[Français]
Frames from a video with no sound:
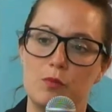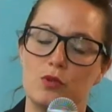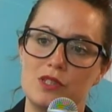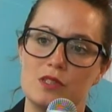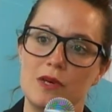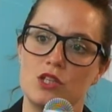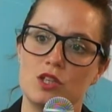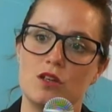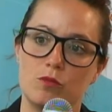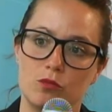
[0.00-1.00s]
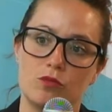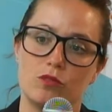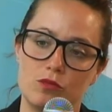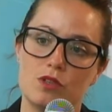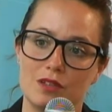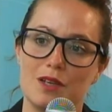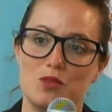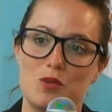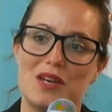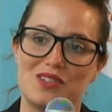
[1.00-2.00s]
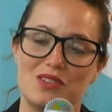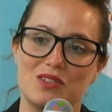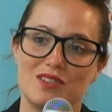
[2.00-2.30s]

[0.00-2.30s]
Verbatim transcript: peu dispatchés dans le monde, une centaine de personnes.